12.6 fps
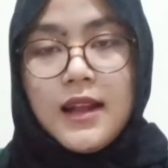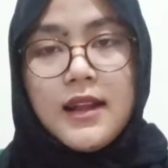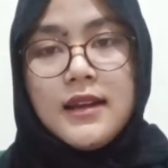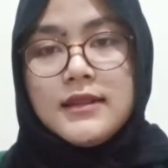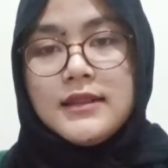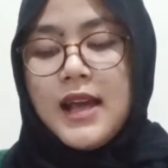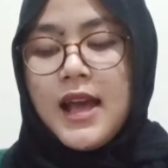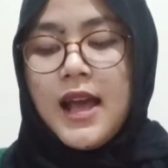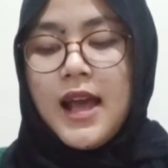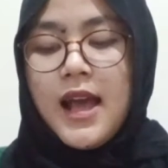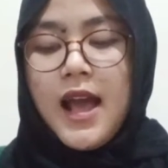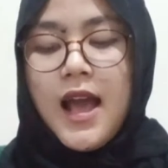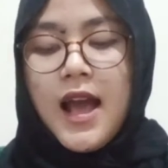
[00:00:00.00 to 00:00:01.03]
Nah,
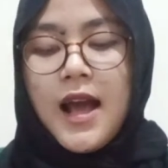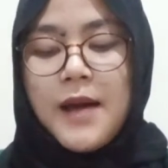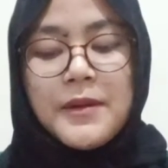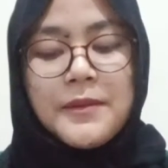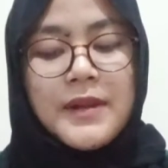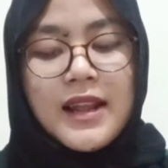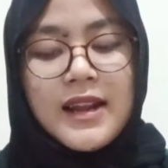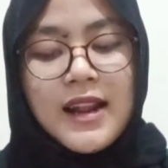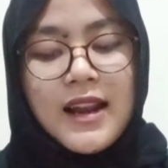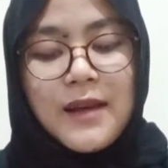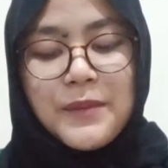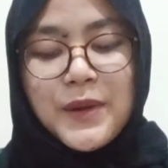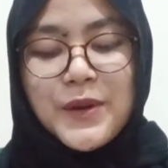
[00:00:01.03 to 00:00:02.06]
Apabila dalam
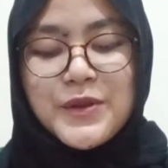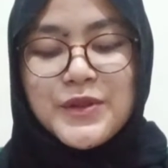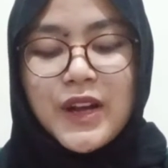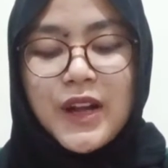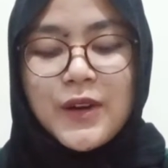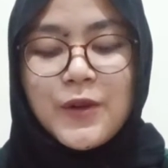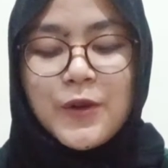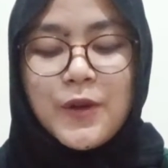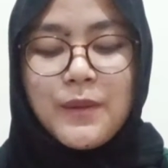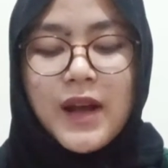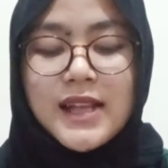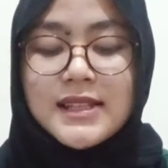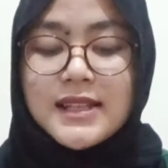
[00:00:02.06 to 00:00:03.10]
penunjukan hukum
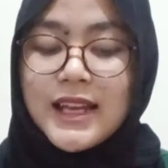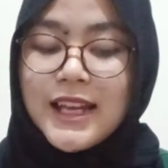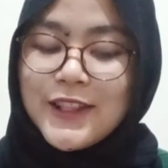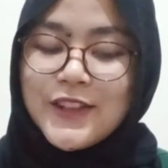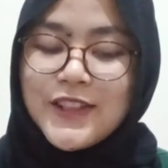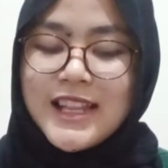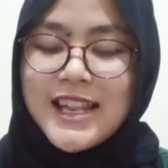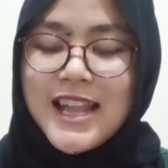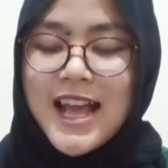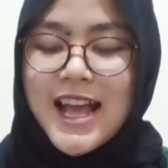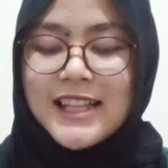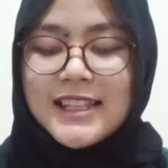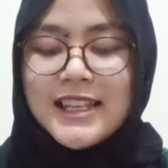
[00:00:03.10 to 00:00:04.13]
asing itu tidak
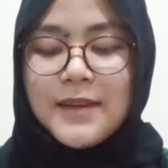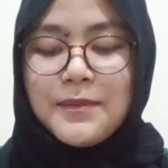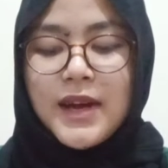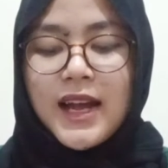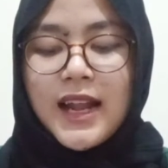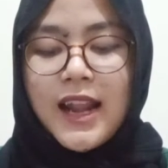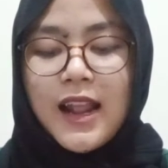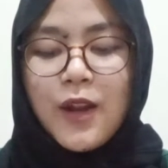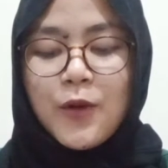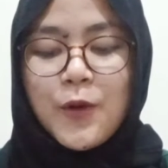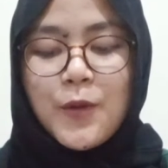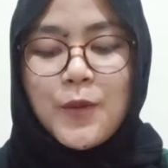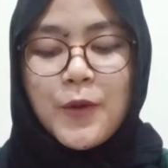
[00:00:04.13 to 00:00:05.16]
hanya mengenal
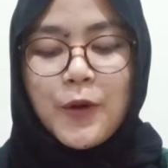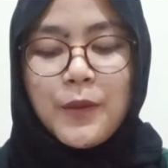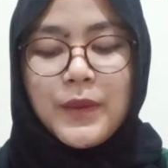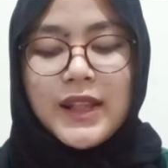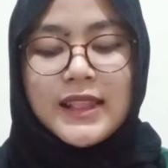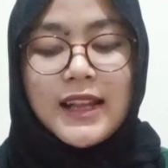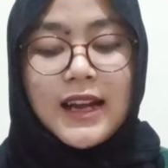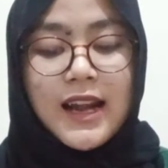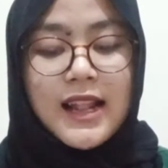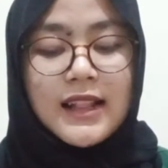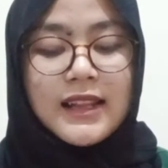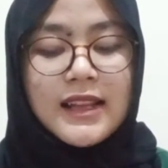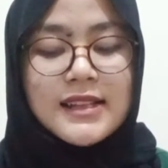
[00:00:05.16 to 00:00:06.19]
hukum-hukum
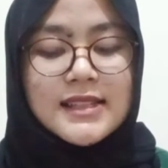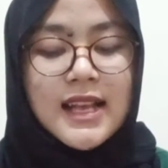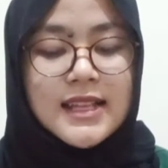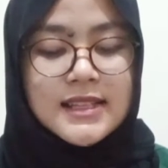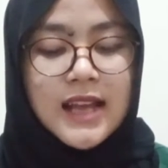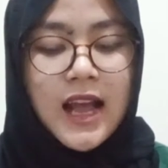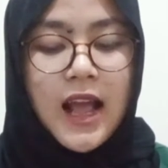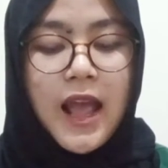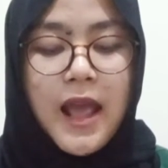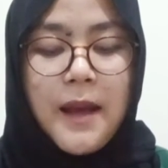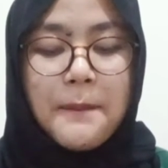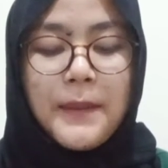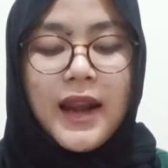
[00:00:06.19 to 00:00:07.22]
internalnya saja,
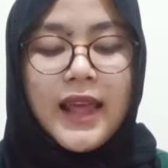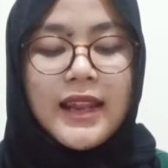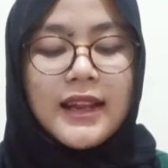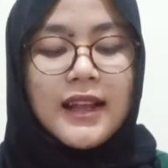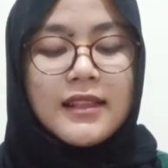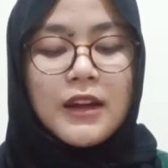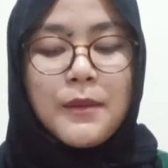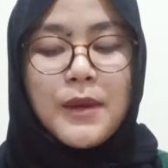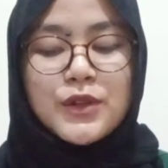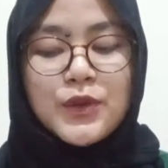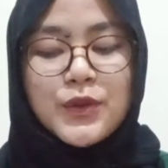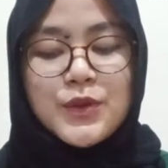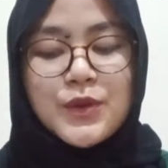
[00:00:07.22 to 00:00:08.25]
melainkan termasuk
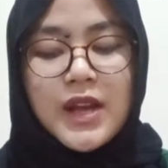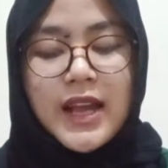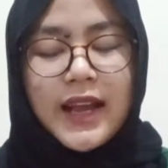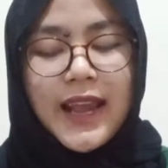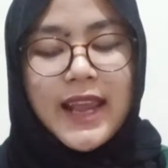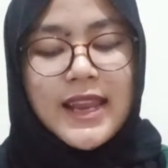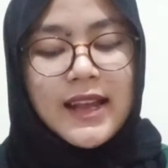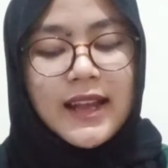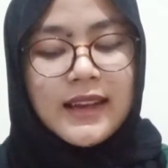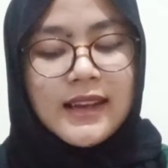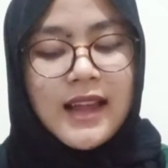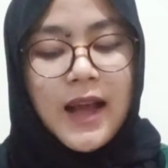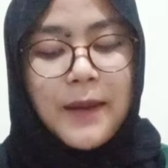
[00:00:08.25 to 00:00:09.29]
juga KI dari
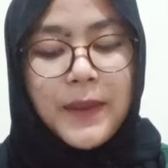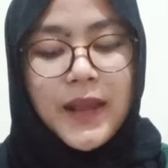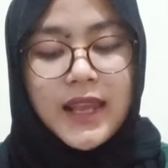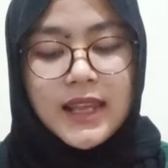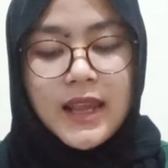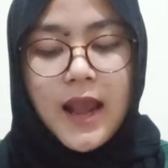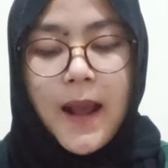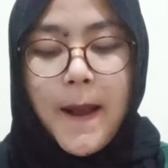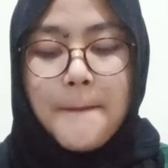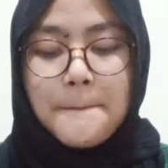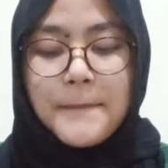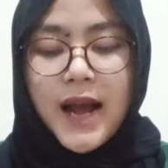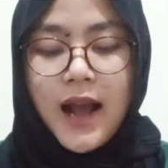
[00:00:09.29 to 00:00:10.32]
HPI,
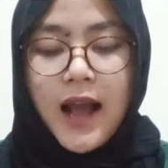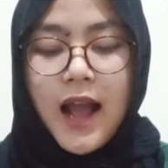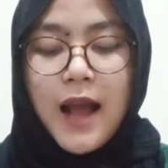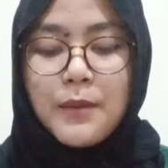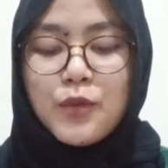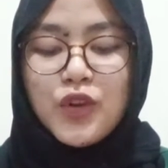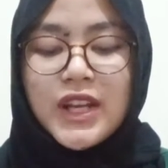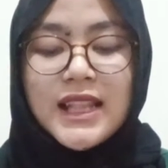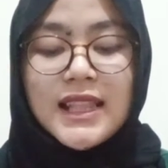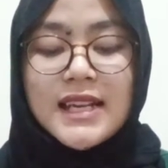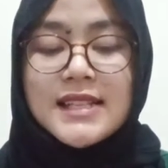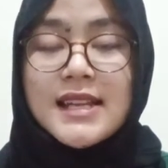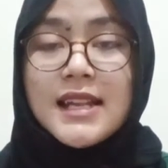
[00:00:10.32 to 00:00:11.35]
maka mungkin
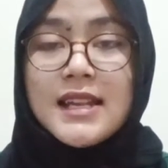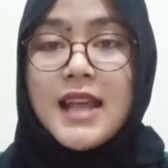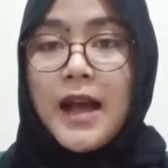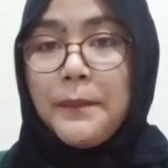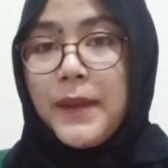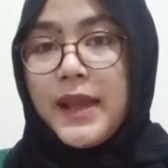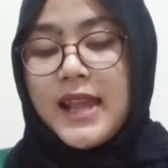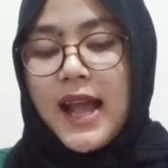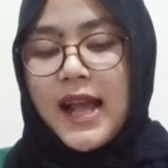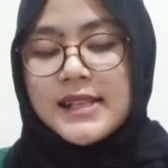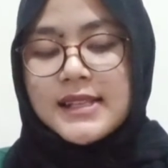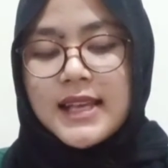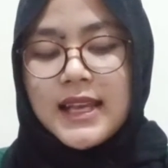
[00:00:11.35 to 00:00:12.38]
terjadi HPI
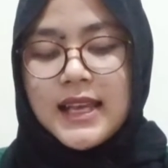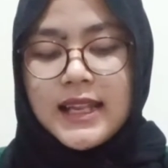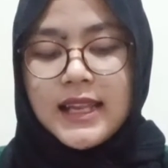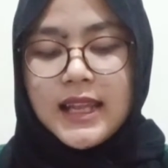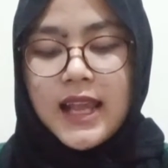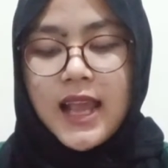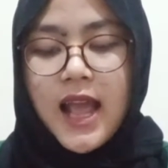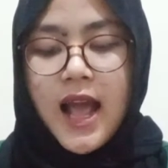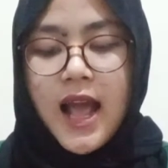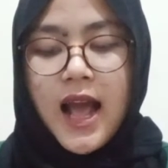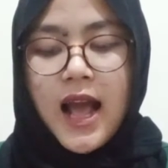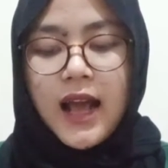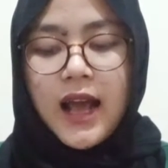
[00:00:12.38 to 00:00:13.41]
asing ini
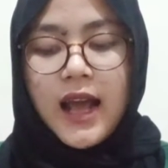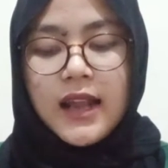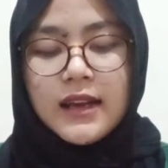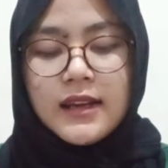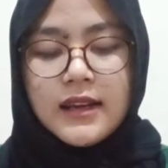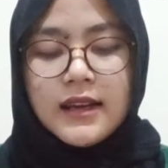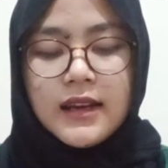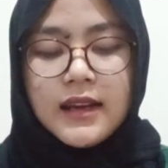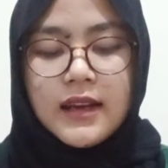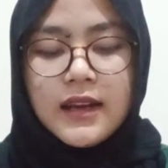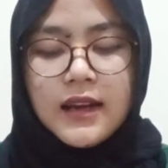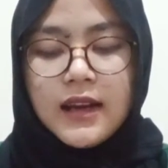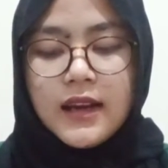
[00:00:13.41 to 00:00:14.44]
akan
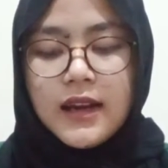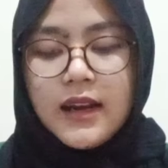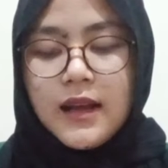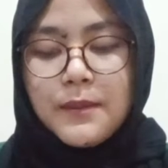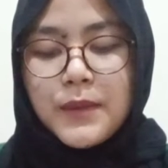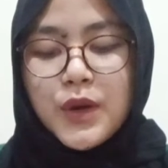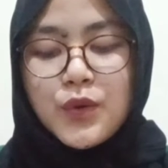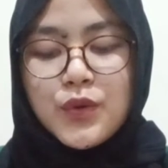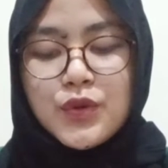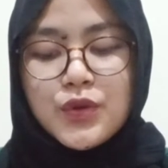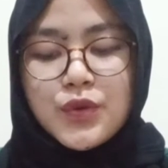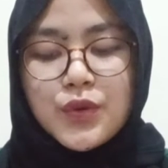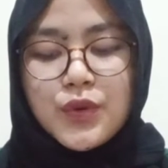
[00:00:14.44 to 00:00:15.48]
menunjuk